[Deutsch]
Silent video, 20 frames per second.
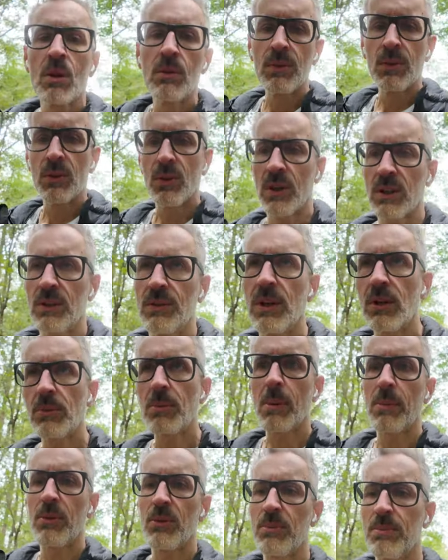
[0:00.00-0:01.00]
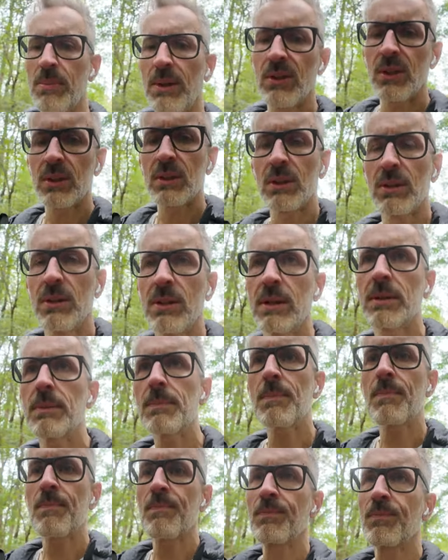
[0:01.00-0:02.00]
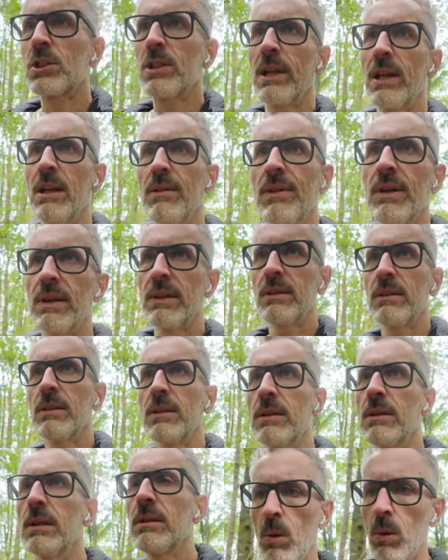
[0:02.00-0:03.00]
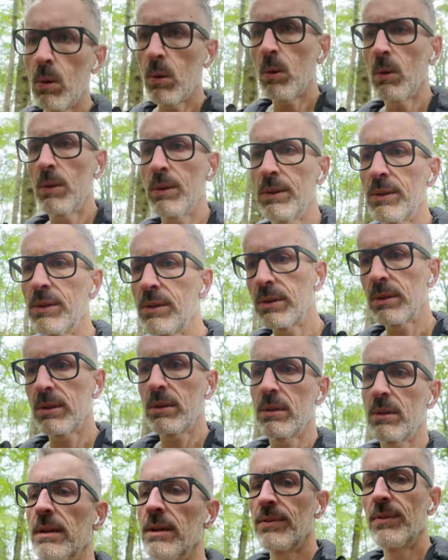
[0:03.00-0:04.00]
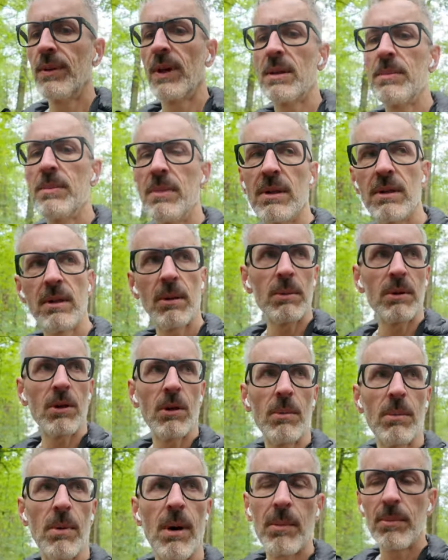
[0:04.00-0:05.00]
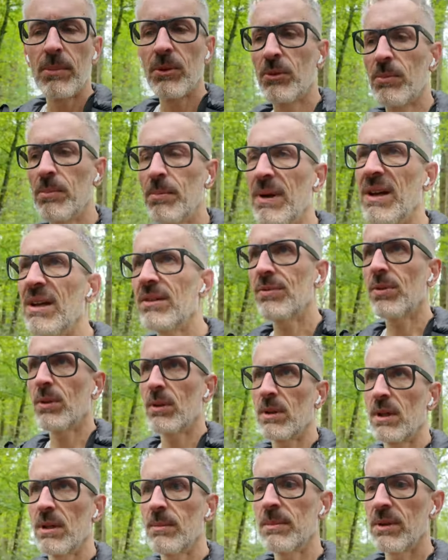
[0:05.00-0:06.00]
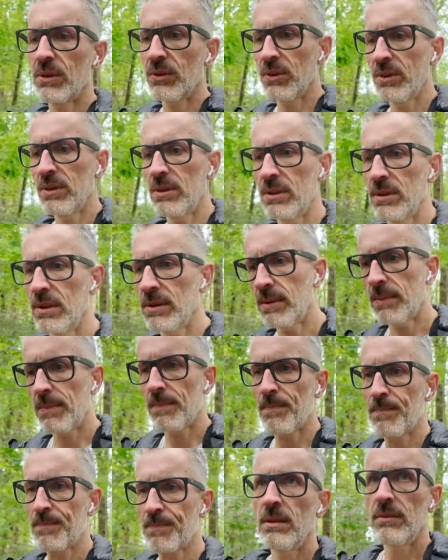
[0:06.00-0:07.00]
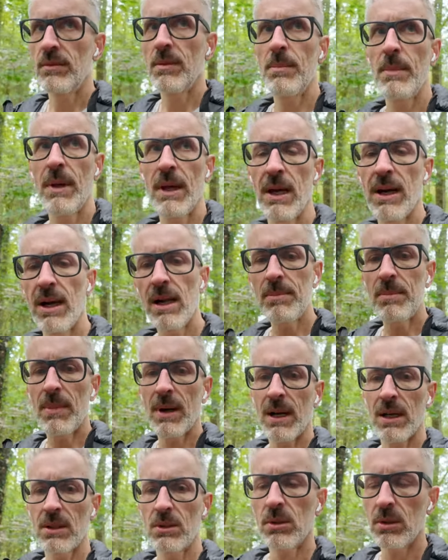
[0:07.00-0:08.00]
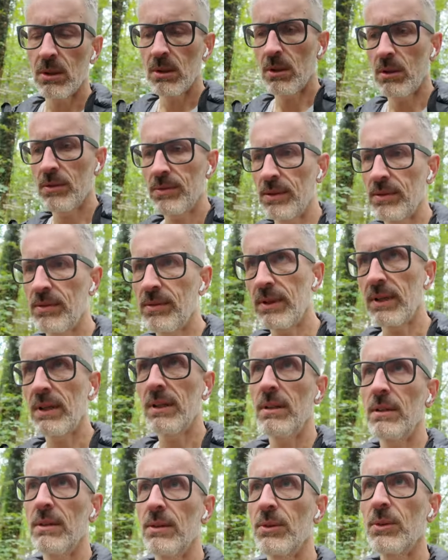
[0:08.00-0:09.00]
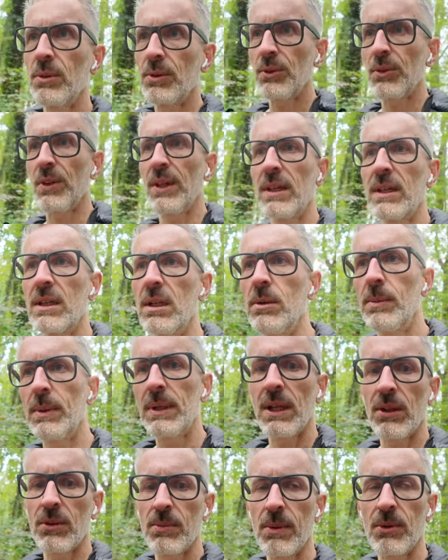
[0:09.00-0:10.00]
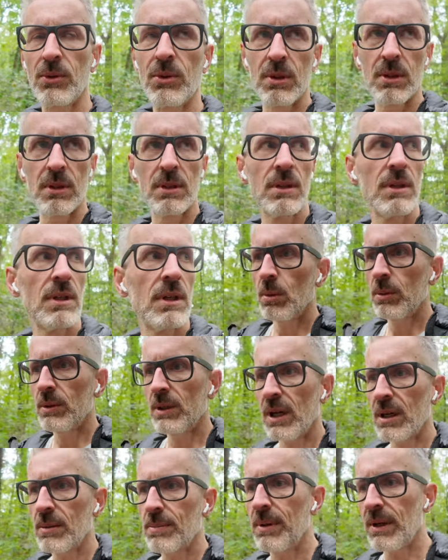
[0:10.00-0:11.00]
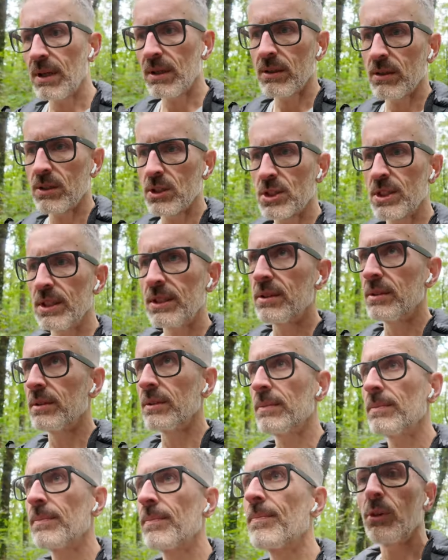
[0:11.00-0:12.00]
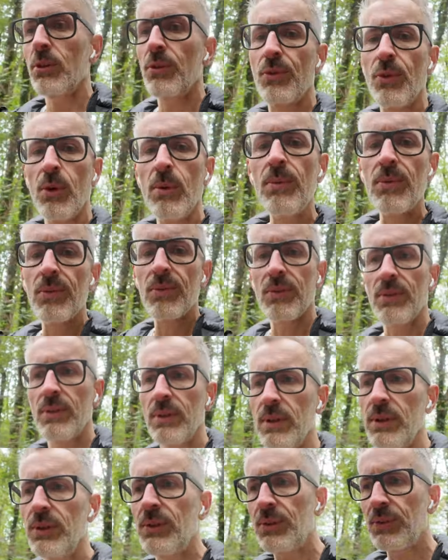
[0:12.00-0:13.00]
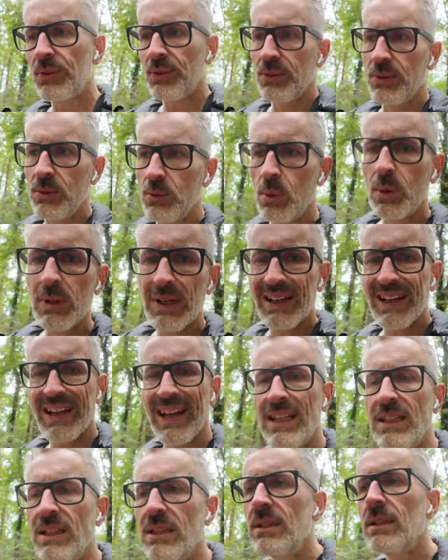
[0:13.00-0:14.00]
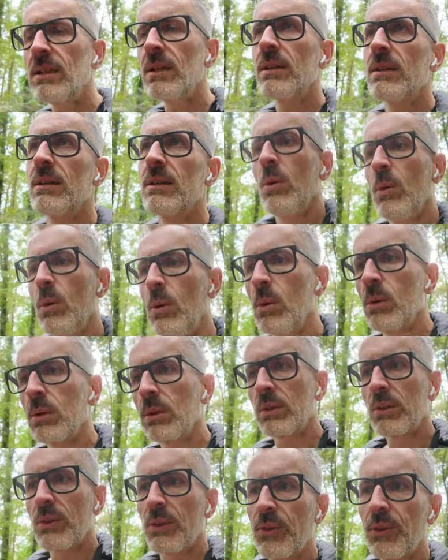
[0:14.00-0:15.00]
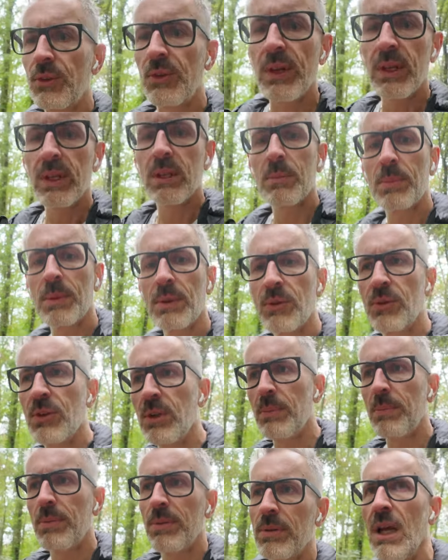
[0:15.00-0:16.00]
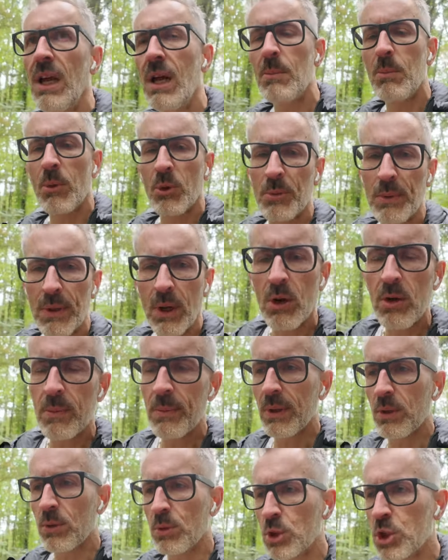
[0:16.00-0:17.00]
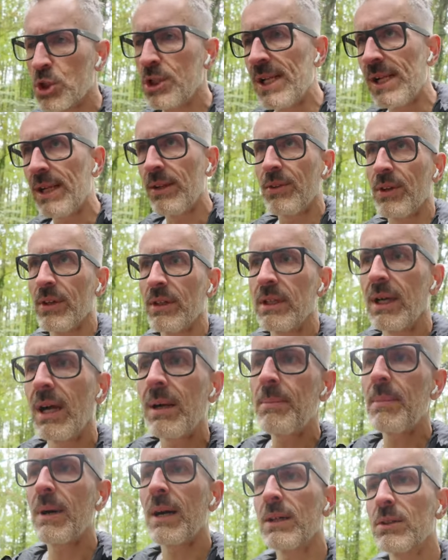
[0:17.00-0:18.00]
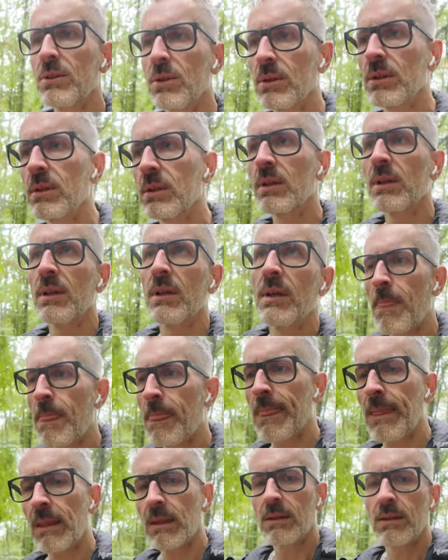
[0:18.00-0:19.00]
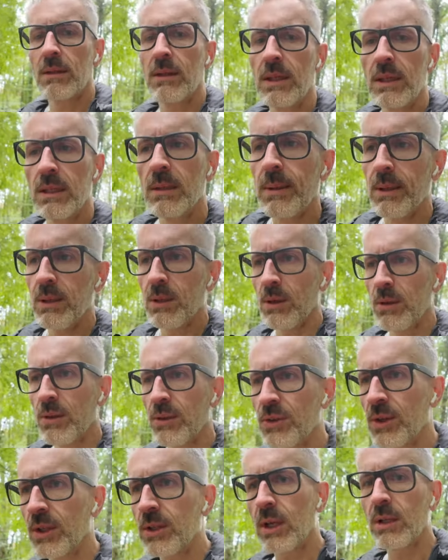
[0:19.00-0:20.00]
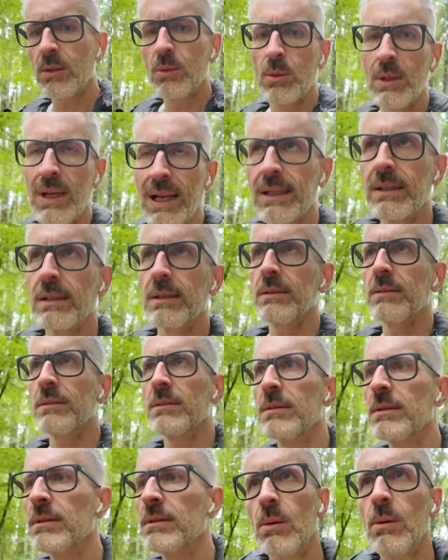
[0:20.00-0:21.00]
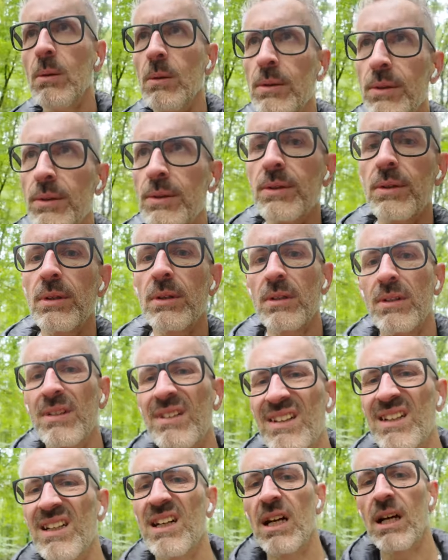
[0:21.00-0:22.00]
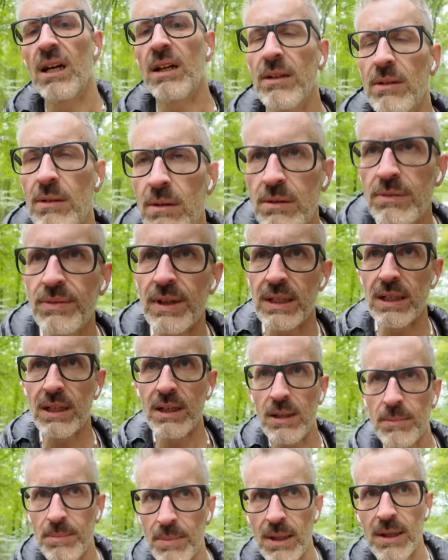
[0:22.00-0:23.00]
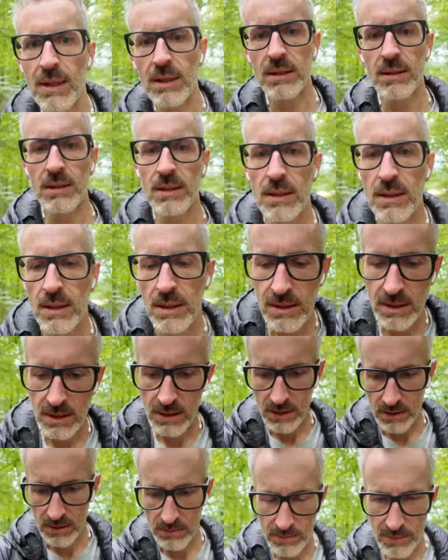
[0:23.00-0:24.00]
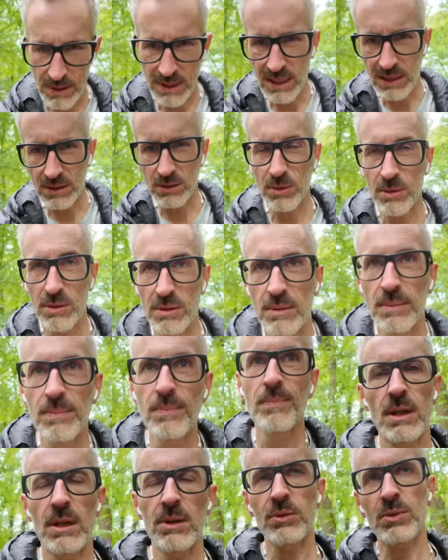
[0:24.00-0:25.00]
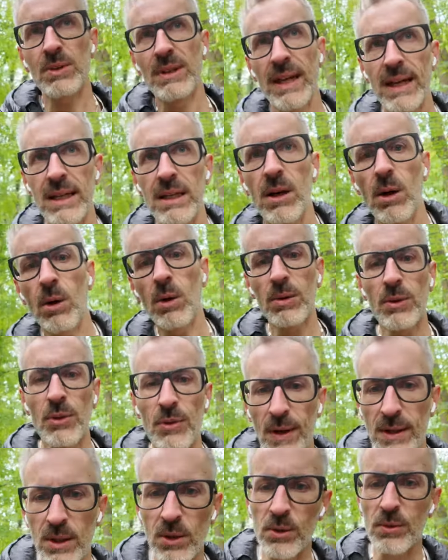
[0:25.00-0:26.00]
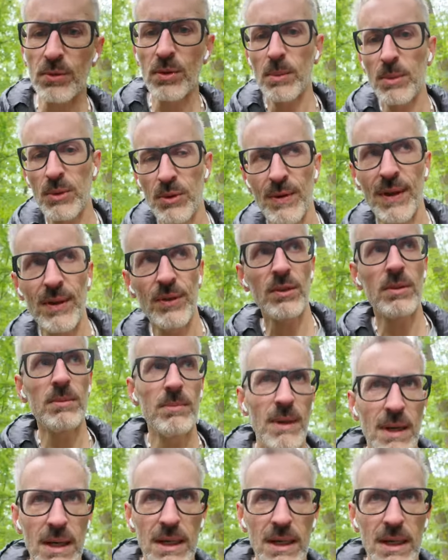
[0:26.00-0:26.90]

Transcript: Wie gesagt, ich werde das mal ein bisschen besser trainieren, schneller werden und ich werde mir, glaube ich, auch mal ein bisschen mehr vornehmen, dass ich ähm, mehr Halbmarathon laufe, weil so also 10 Kilometer ist mal so eine undankbare Geschichte. Also 5 ist nur Rennen und 10 im Prinzip muss man auch immer so schnell sein. Halbmarathon geht immer noch, ist halt dann nur lange und irgendwann halt mal Marathon. Also gerne auch 2025 einen